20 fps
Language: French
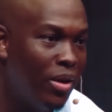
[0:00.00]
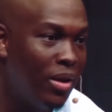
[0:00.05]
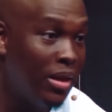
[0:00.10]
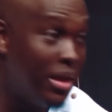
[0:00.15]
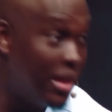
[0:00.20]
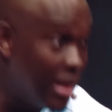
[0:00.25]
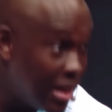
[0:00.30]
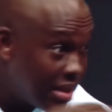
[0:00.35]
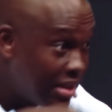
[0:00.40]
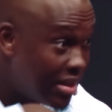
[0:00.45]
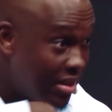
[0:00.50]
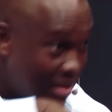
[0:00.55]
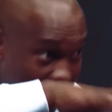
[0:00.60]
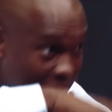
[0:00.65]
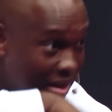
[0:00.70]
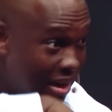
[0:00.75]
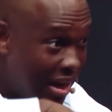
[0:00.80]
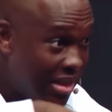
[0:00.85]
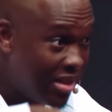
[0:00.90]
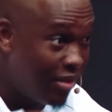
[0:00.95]
Ceci
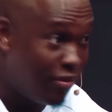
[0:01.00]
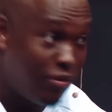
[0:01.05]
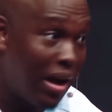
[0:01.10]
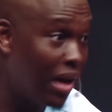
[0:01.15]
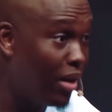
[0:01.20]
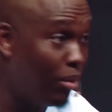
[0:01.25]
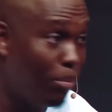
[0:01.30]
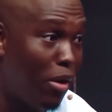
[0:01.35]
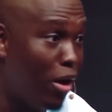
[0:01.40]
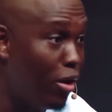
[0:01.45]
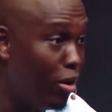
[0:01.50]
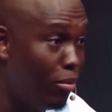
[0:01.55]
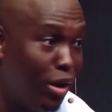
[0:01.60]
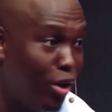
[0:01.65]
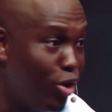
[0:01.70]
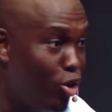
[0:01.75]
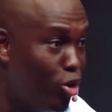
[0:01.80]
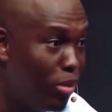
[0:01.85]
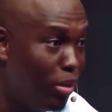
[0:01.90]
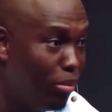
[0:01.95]
est une partie vitale
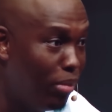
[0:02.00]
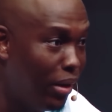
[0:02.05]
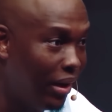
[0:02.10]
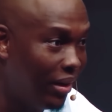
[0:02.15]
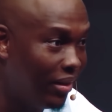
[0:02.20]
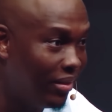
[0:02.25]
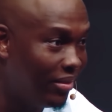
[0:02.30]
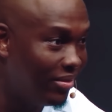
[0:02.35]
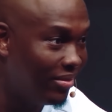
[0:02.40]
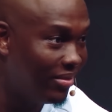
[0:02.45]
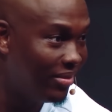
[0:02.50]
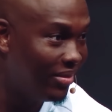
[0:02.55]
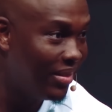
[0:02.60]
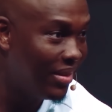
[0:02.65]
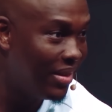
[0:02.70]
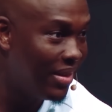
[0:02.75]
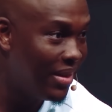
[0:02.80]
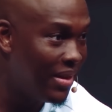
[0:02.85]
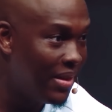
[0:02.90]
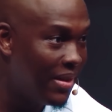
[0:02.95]
d'être un être humain.
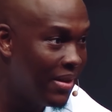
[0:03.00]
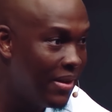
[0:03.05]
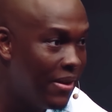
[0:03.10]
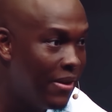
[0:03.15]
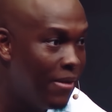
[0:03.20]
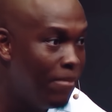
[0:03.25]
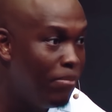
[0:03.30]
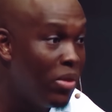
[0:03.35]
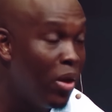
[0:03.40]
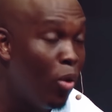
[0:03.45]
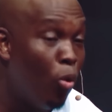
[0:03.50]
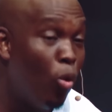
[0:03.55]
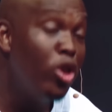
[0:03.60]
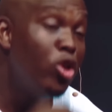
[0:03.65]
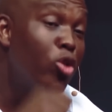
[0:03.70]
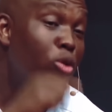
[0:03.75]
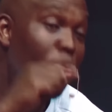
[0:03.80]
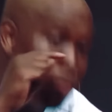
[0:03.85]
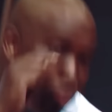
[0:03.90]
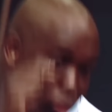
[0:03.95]
Quand
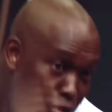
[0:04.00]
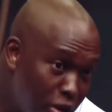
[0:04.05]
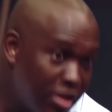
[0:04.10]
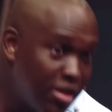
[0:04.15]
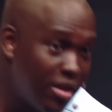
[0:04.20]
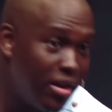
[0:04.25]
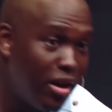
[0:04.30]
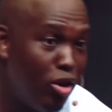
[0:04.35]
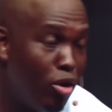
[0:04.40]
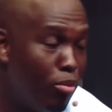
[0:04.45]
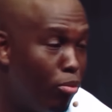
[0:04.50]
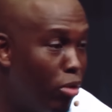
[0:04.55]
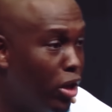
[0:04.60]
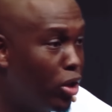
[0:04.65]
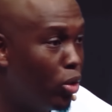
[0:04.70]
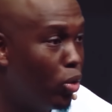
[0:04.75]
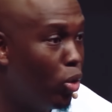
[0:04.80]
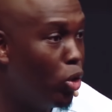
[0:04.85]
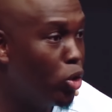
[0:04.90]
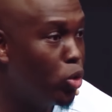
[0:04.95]
vous êtes en prison et que vous
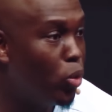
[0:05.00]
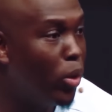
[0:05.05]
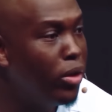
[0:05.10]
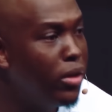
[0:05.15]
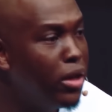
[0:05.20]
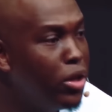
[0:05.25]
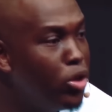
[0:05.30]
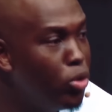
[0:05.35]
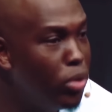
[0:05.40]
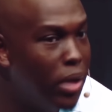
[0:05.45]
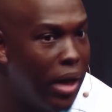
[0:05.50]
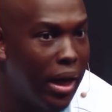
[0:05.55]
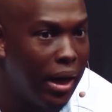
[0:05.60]
transgressez les lois, qu'est-ce qu'ils vous